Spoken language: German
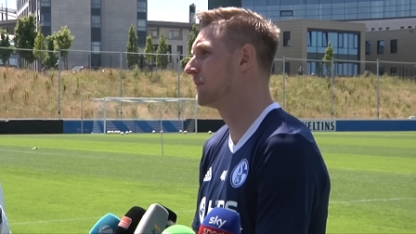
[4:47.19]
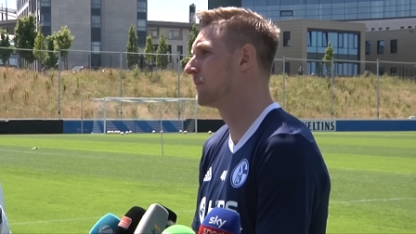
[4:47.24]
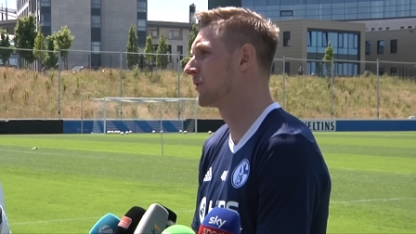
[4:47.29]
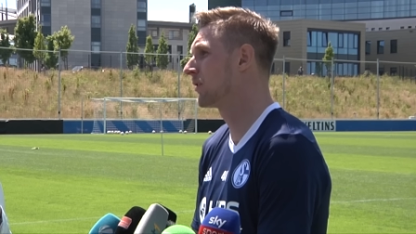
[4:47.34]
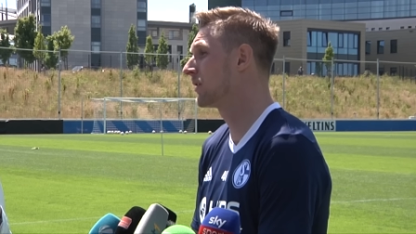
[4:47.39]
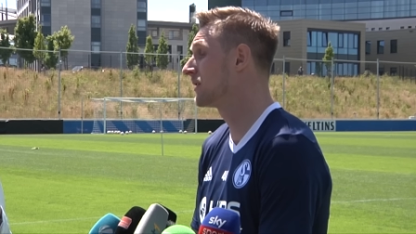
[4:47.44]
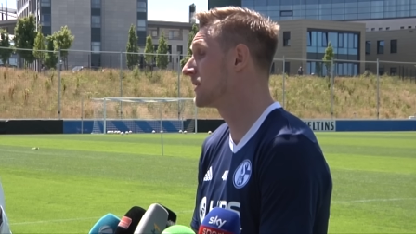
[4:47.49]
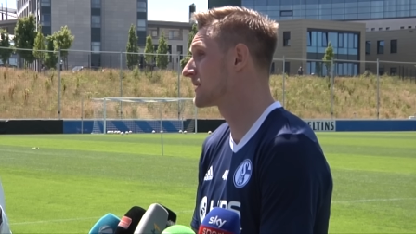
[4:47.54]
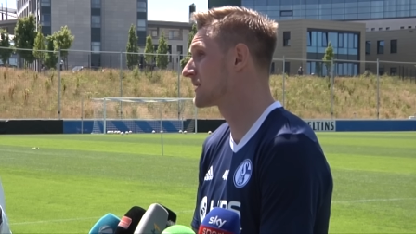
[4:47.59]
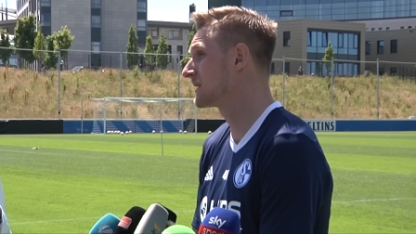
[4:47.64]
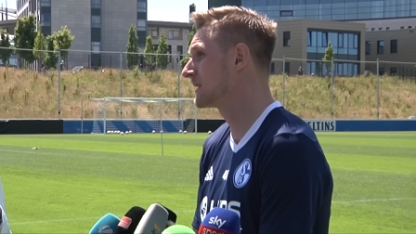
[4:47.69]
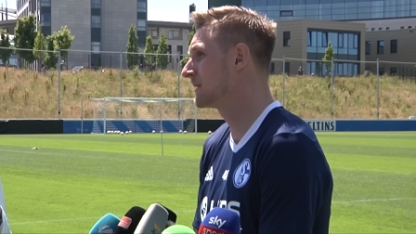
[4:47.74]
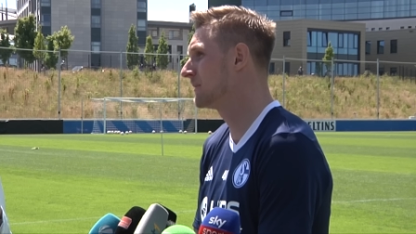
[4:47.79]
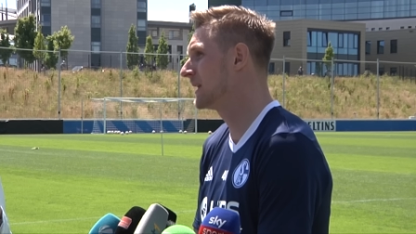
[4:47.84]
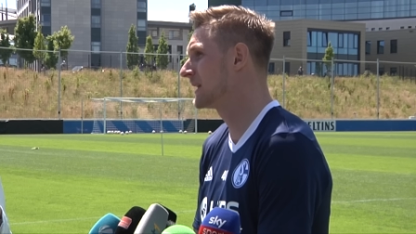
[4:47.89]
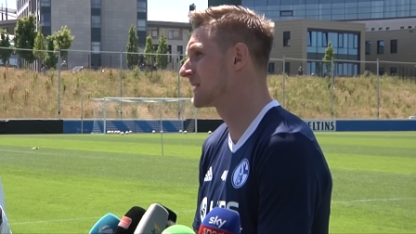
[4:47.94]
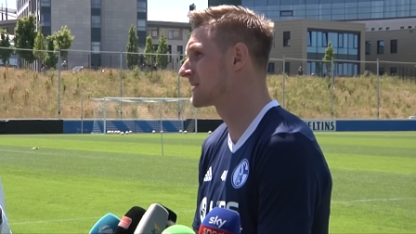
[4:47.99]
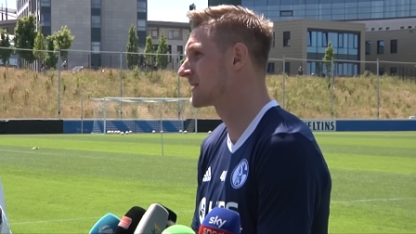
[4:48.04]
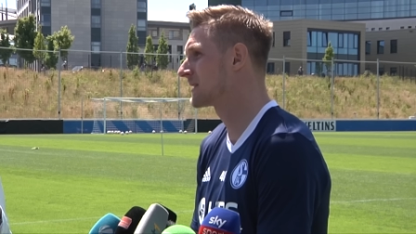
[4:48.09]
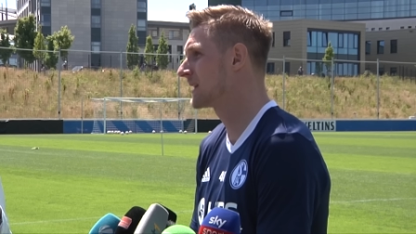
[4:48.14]
besonders in dem
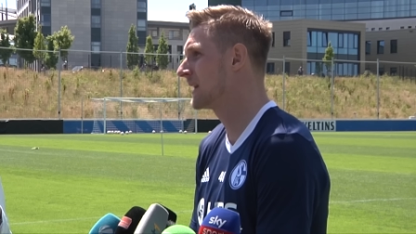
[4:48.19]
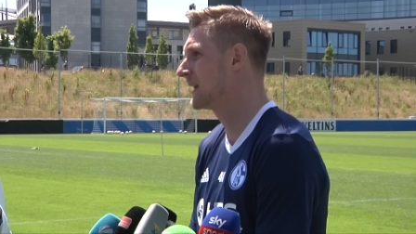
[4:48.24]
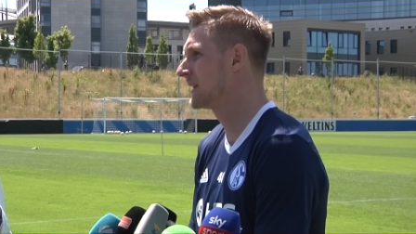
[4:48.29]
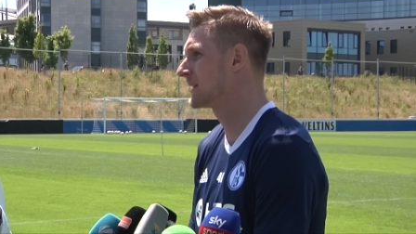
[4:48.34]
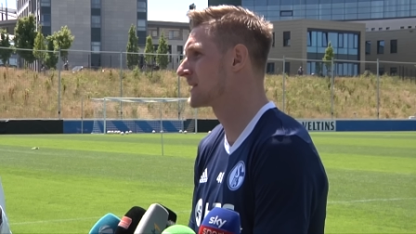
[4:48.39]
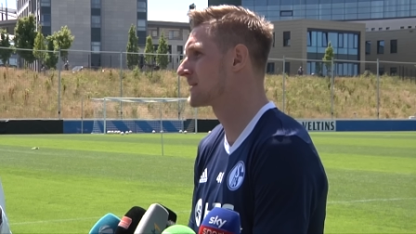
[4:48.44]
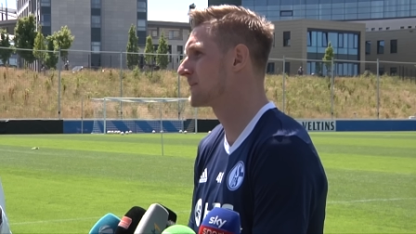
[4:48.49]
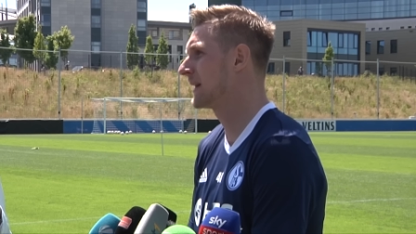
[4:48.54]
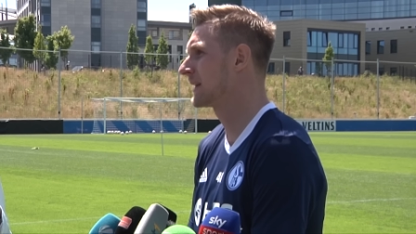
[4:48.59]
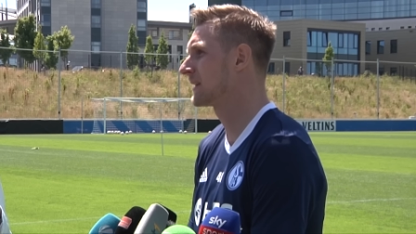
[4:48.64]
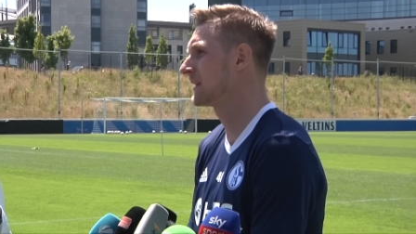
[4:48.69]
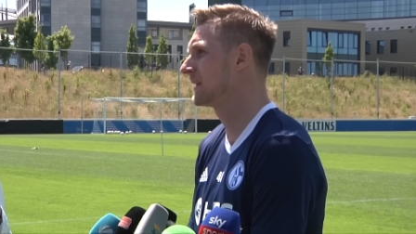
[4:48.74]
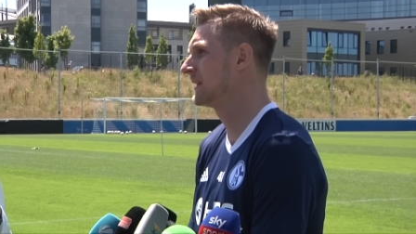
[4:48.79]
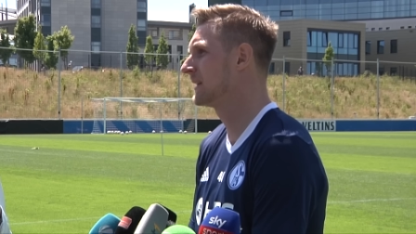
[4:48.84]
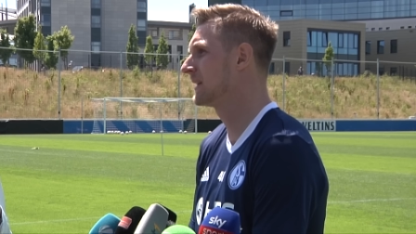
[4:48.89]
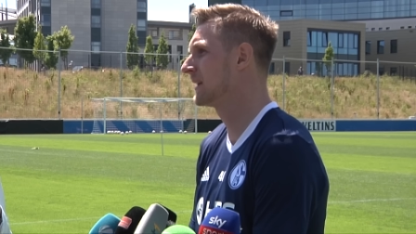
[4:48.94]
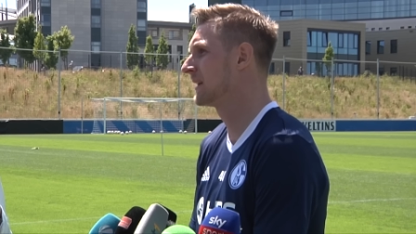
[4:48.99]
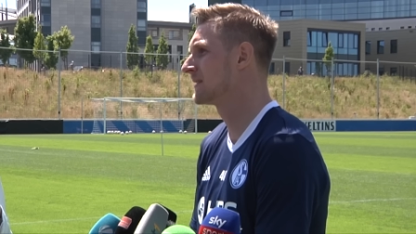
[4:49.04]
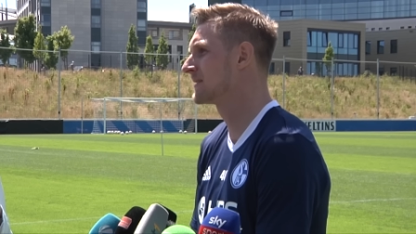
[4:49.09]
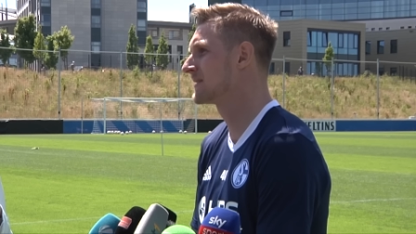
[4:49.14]
letzten Jahr in der zweiten
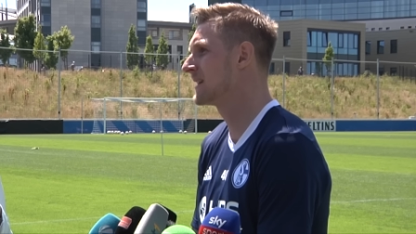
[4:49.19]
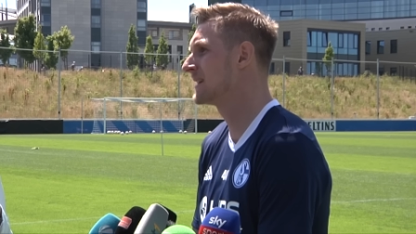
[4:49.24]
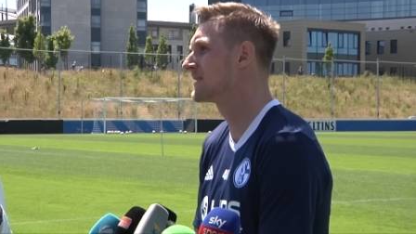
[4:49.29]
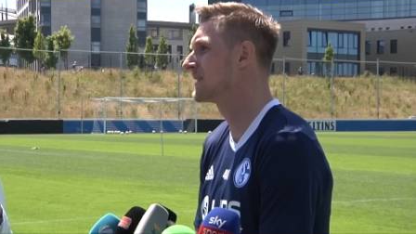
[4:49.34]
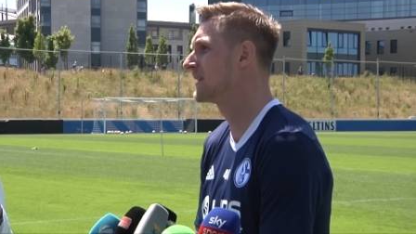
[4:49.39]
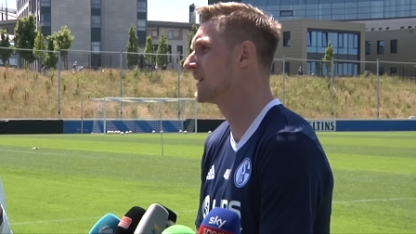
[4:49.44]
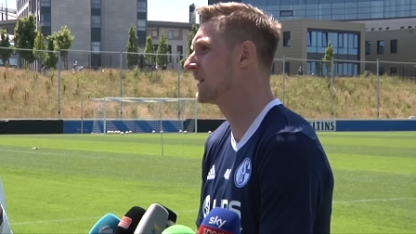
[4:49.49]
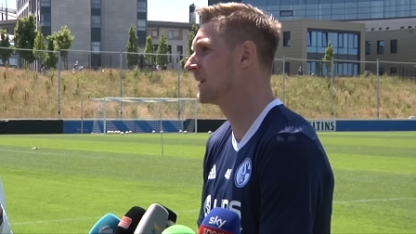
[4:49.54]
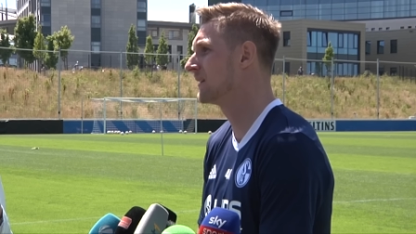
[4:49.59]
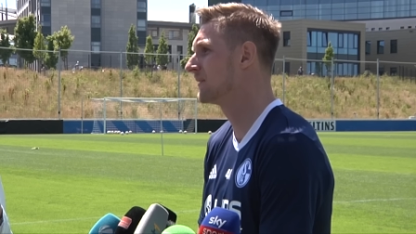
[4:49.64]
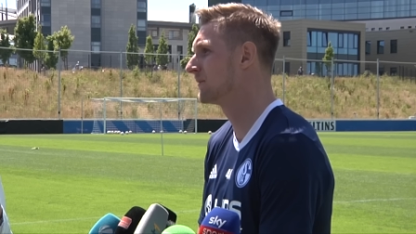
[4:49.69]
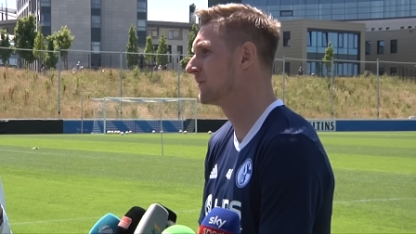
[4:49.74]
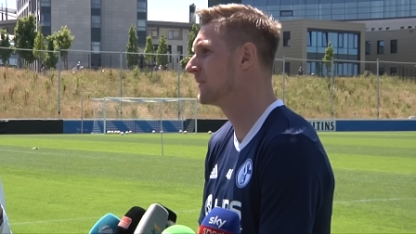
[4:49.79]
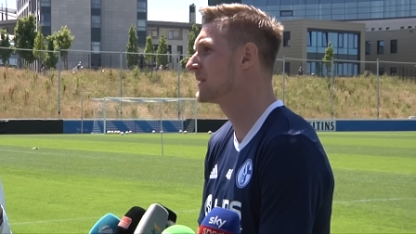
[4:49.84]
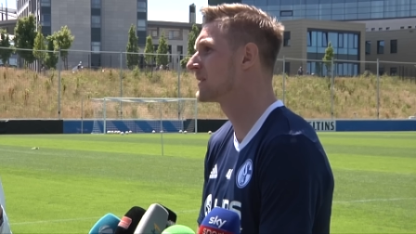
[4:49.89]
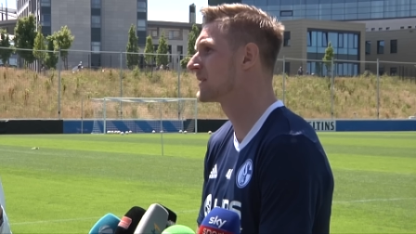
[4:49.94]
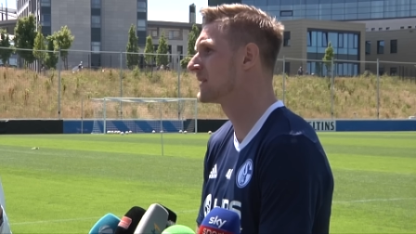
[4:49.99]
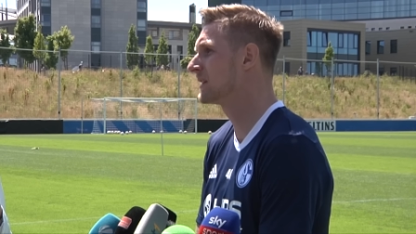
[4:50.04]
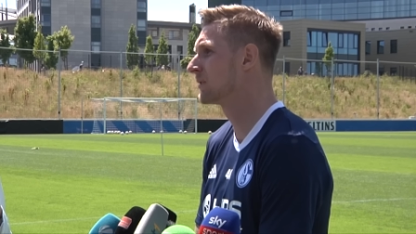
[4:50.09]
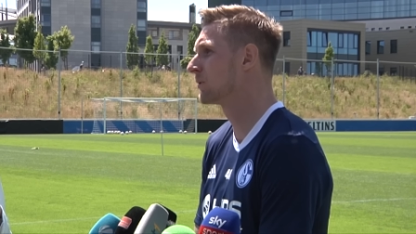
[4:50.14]
Liga, einen sehr, sehr
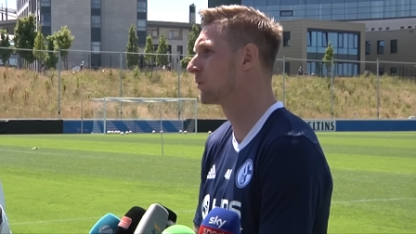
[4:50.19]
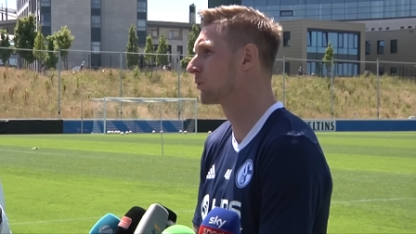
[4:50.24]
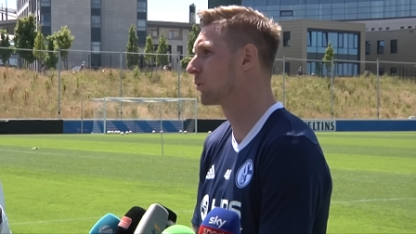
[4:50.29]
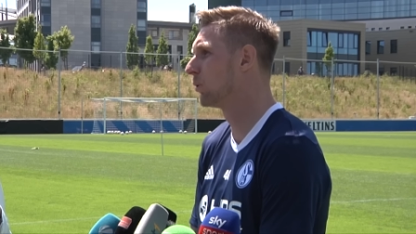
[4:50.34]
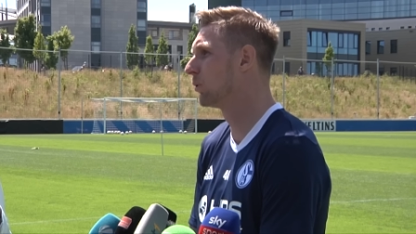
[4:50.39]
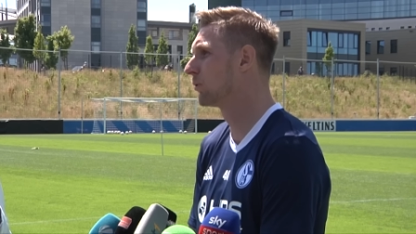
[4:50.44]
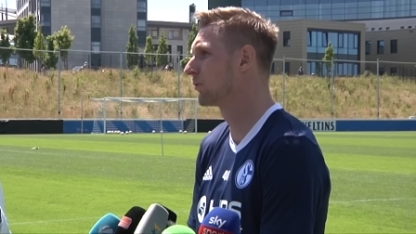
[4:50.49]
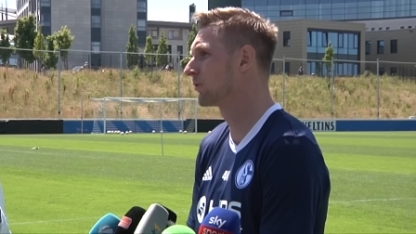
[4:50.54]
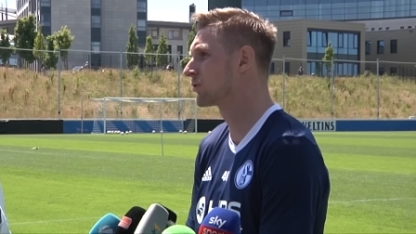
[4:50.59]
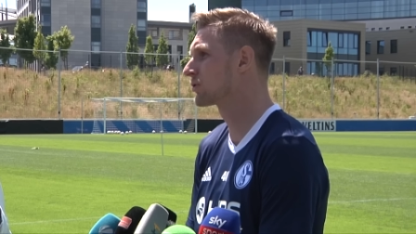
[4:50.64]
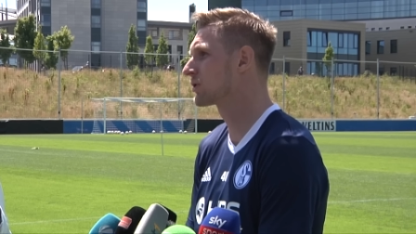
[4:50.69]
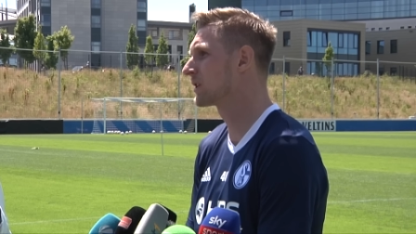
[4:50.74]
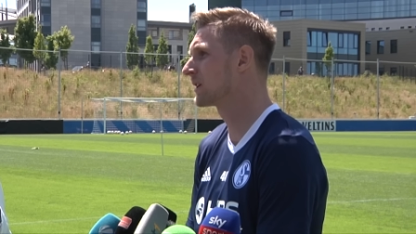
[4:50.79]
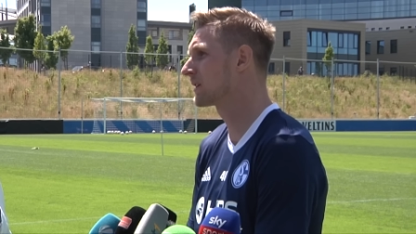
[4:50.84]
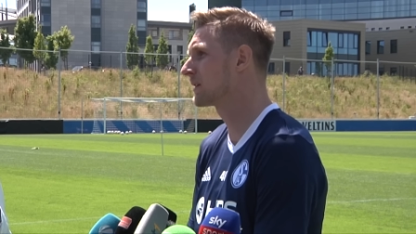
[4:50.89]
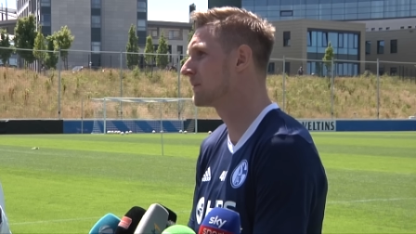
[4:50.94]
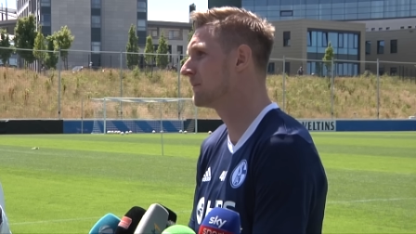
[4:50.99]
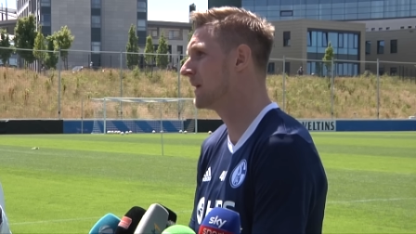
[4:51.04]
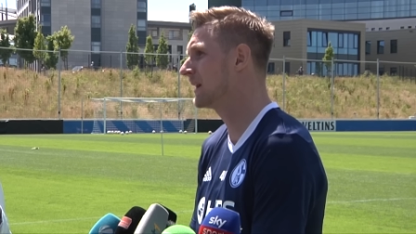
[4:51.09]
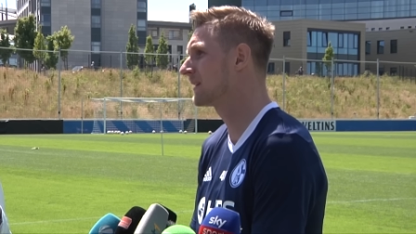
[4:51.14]
wichtigen und großen
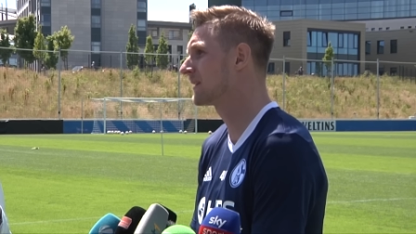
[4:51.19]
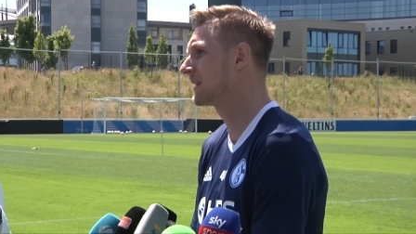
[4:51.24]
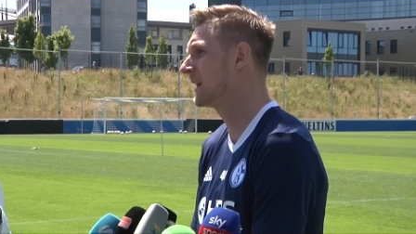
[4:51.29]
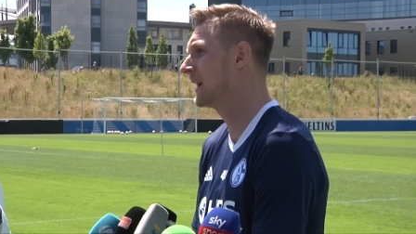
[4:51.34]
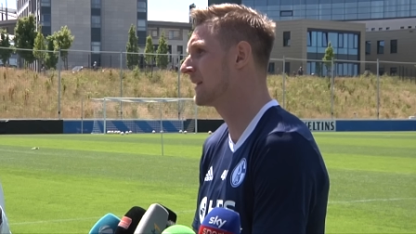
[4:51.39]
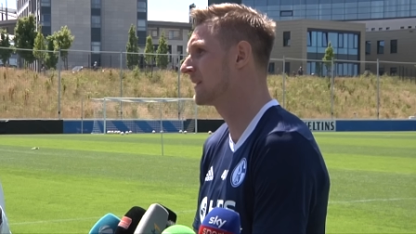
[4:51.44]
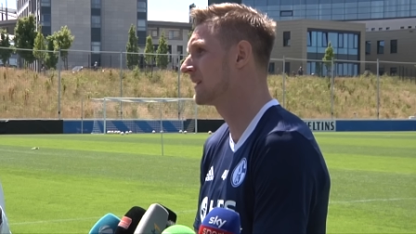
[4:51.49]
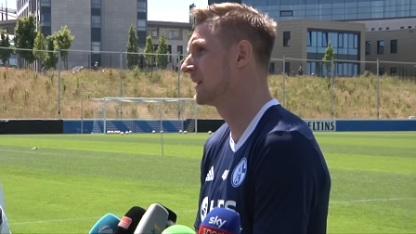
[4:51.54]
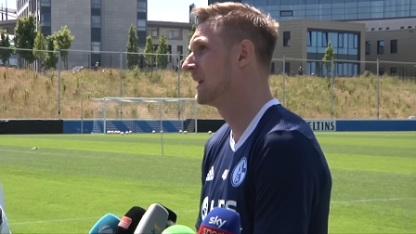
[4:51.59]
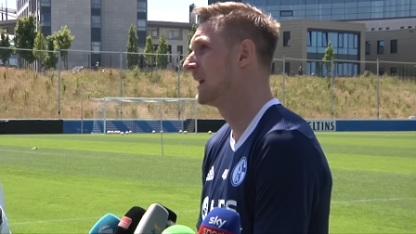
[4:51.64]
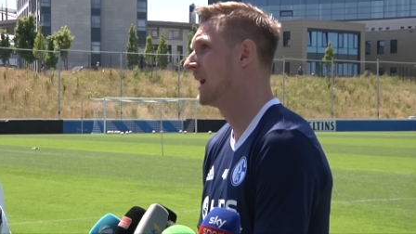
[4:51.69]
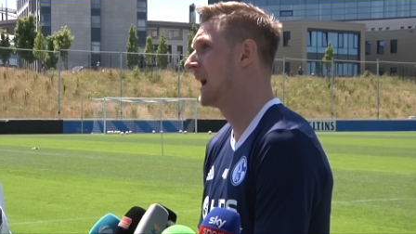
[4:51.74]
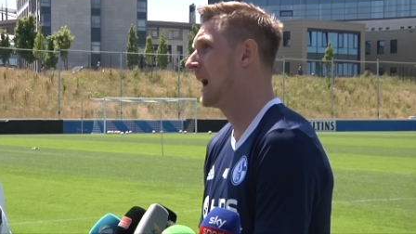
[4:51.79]
Schritt gemacht hat.